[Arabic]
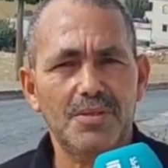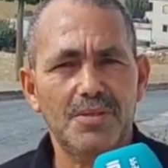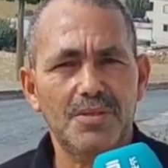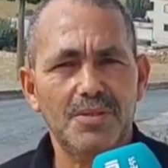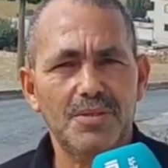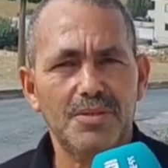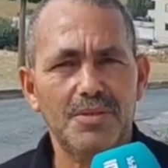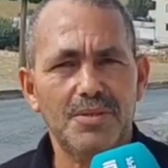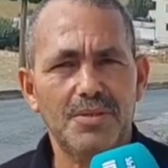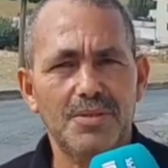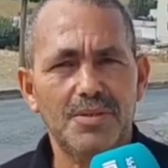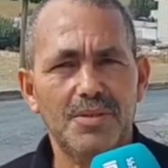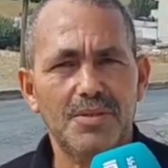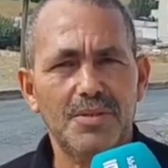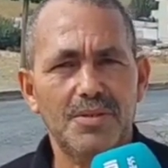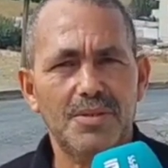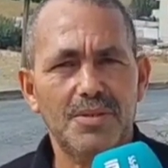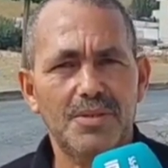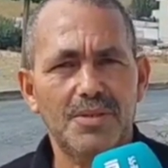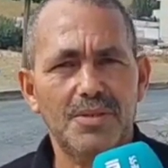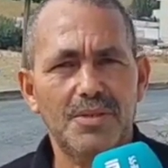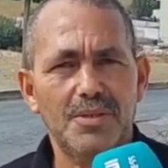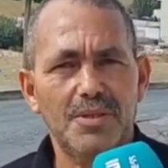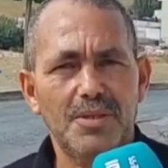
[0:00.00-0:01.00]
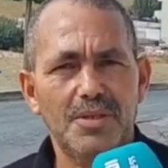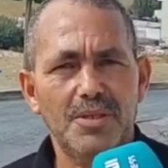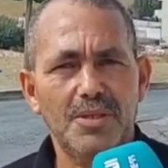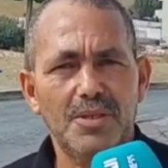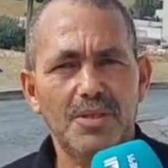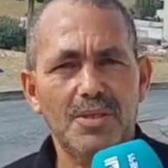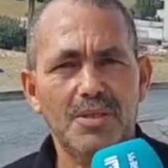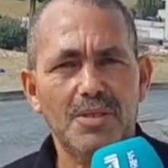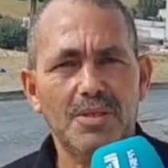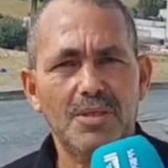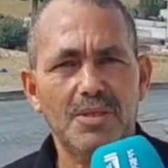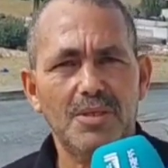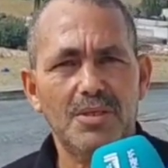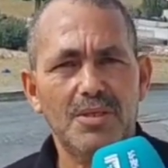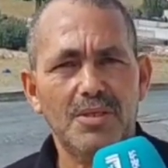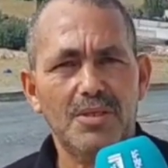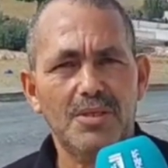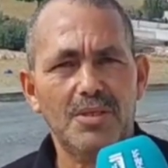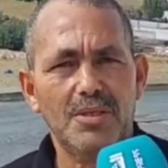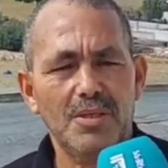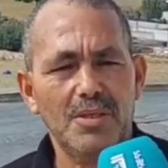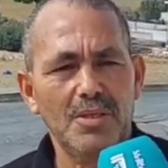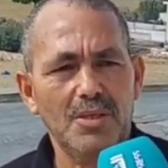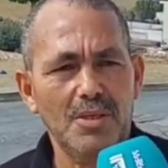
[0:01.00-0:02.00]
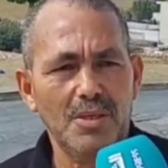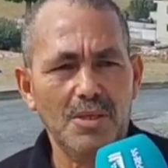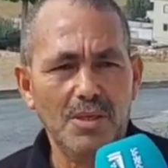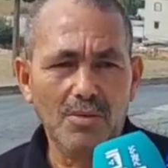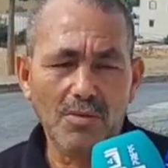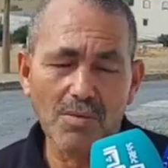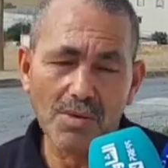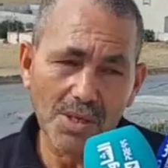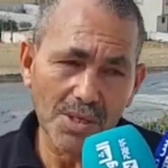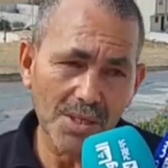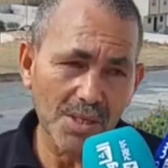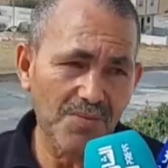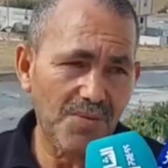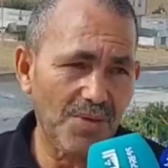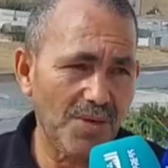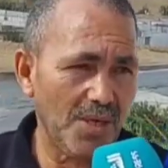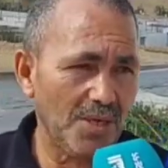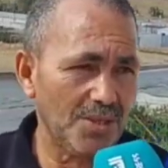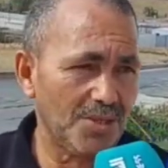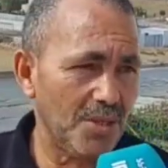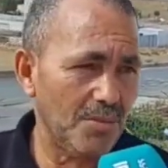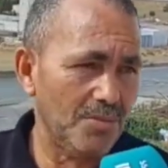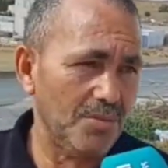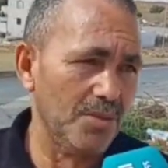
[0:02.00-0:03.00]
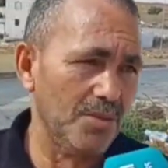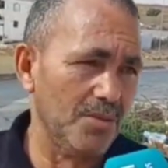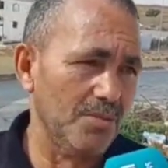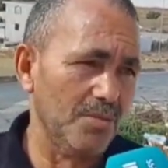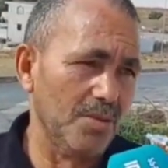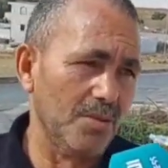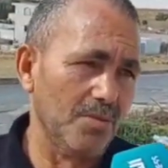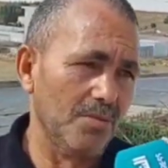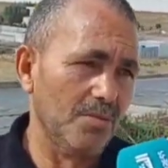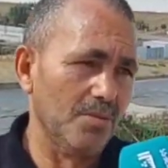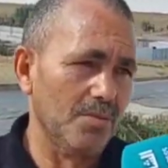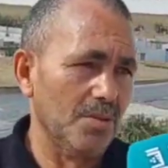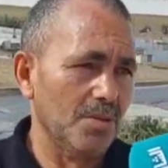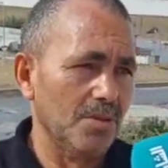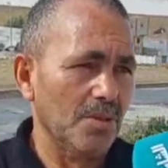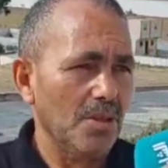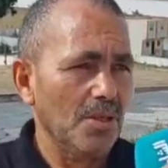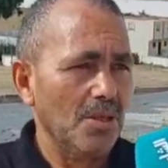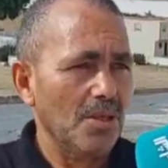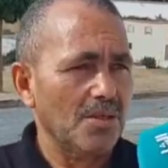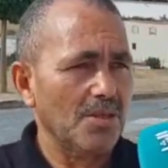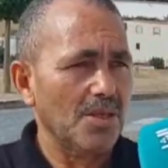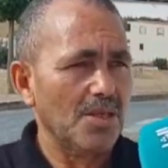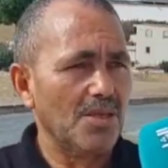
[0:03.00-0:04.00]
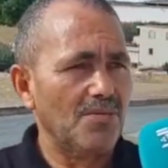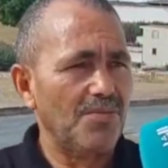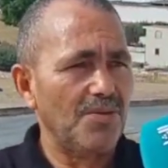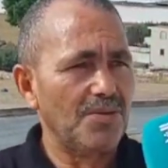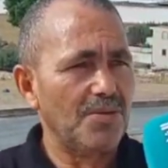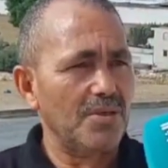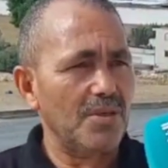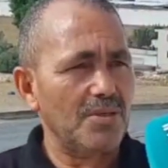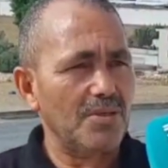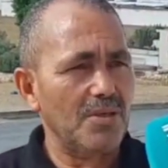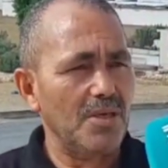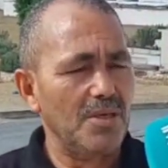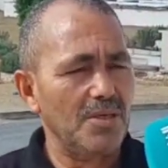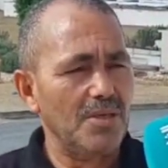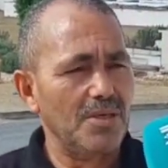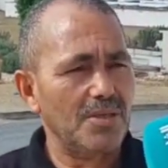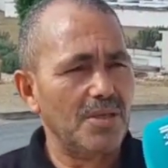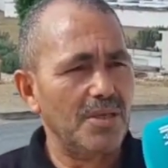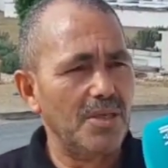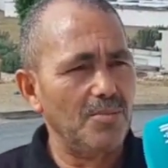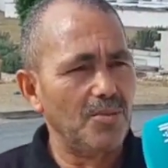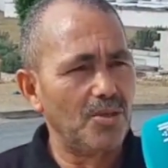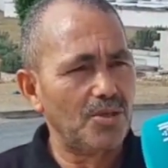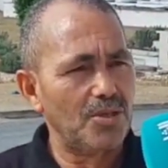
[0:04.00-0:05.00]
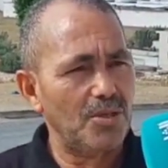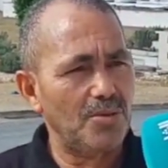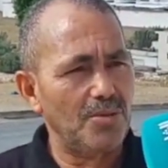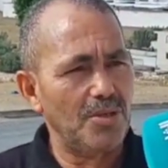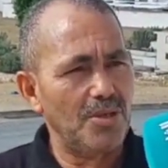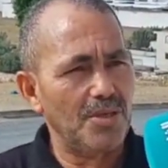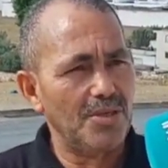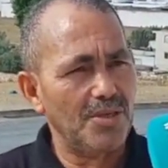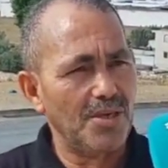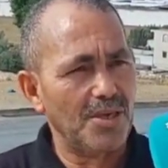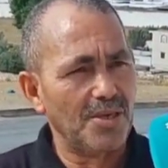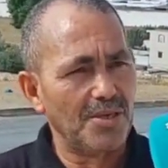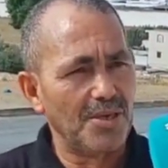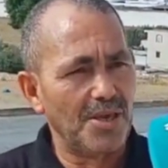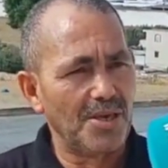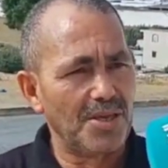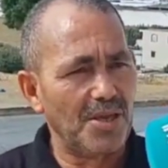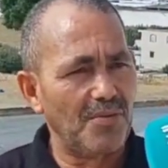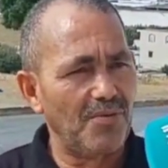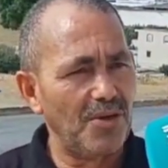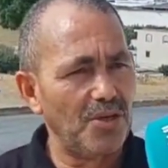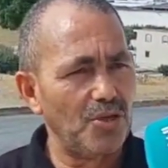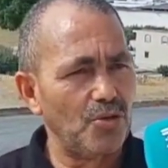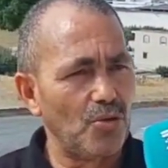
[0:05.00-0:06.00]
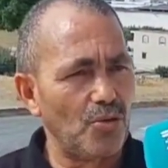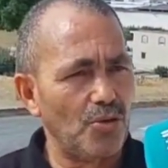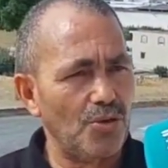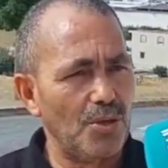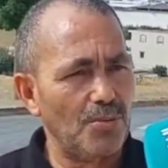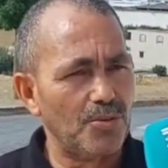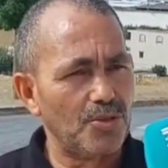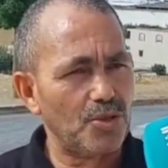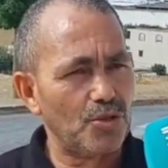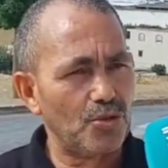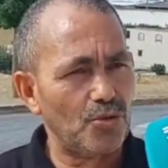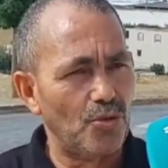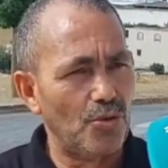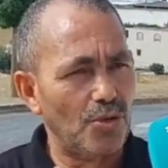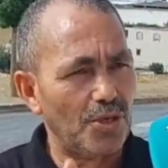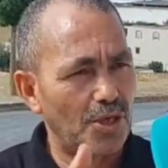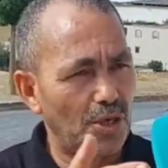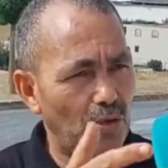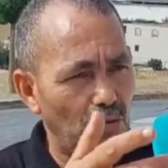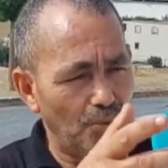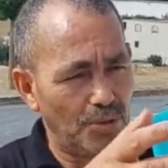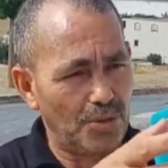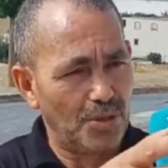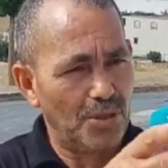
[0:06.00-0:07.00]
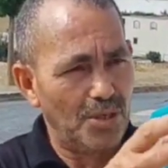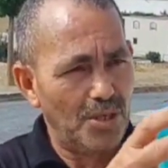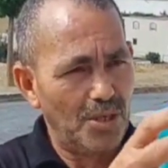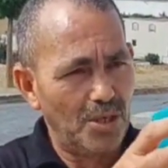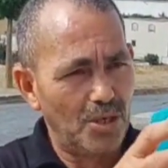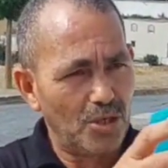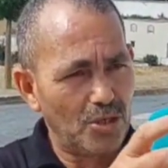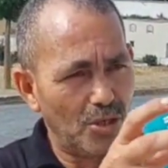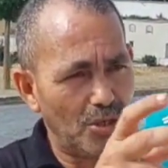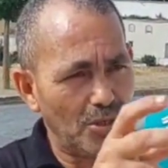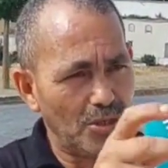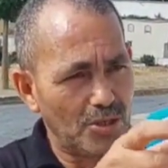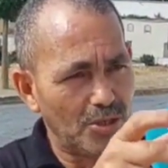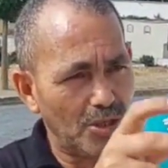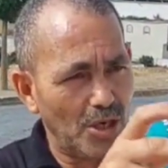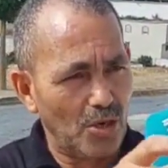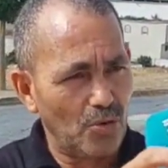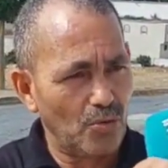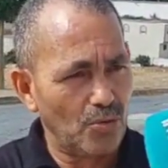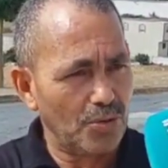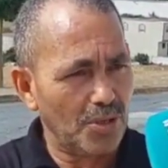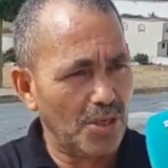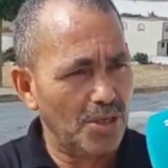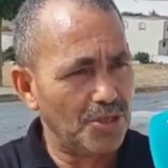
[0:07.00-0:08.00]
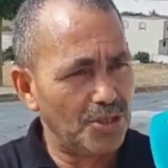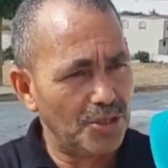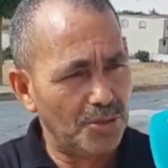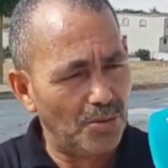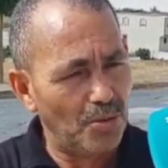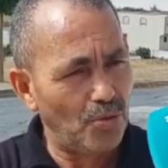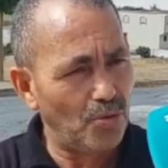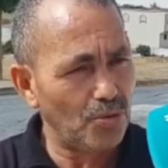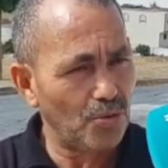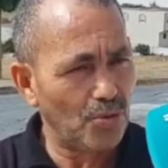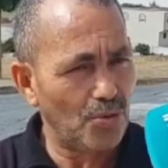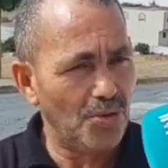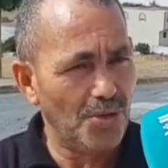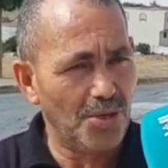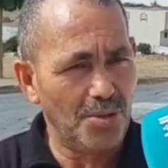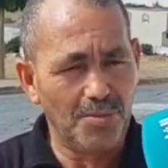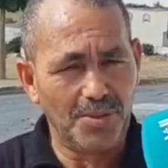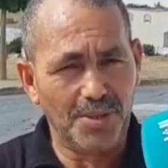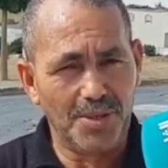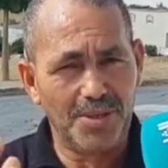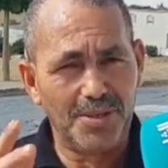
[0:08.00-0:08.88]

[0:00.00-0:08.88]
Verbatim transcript: بالنسبه للنظافه من ناحيه والنظافه على حسب النظافه ديال التلاميذ النظافه يزوروا هنا بالسطو يقووا الطارو ديال الزبل ويدوروا عليه من